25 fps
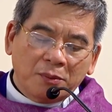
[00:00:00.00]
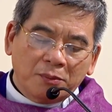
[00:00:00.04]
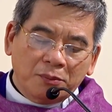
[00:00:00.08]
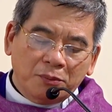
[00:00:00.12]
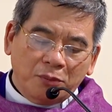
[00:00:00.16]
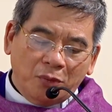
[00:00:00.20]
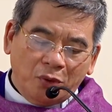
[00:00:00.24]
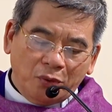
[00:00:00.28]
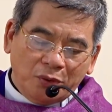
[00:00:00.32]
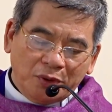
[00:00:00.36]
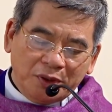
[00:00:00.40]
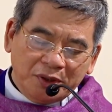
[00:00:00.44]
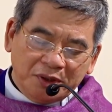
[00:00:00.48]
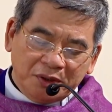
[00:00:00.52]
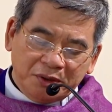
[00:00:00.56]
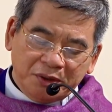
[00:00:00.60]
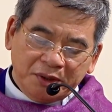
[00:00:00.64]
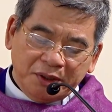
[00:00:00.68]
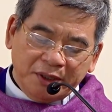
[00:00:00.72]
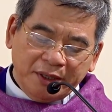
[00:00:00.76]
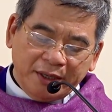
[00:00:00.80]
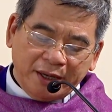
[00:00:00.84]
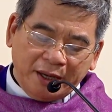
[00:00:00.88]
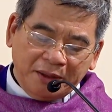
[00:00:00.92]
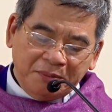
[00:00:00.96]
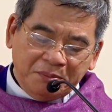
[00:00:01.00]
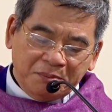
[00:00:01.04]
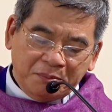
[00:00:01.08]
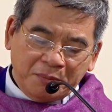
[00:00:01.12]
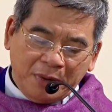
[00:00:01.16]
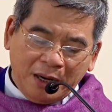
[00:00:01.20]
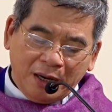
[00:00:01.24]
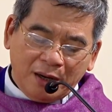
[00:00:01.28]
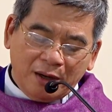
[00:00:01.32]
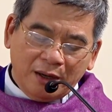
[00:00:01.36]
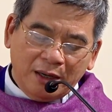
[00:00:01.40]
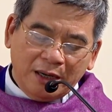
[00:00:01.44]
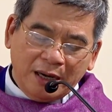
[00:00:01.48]
Một người ăn
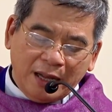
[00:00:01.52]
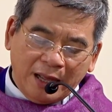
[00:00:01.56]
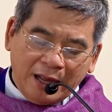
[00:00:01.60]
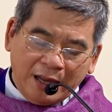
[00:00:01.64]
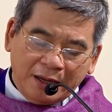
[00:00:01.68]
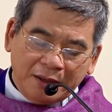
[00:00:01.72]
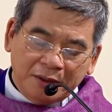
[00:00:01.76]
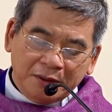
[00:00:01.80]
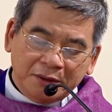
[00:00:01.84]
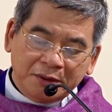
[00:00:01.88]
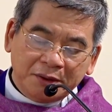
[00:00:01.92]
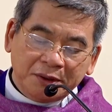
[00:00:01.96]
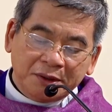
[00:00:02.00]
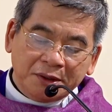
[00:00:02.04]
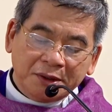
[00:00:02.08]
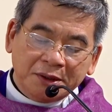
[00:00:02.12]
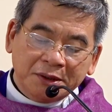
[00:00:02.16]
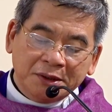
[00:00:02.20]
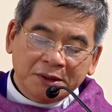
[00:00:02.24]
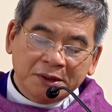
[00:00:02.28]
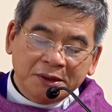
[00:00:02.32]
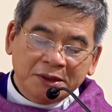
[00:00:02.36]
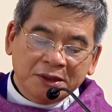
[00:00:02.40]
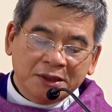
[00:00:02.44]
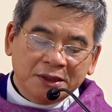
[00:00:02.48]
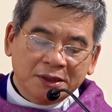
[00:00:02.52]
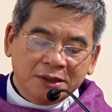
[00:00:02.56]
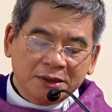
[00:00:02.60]
mặc lả lướt ư?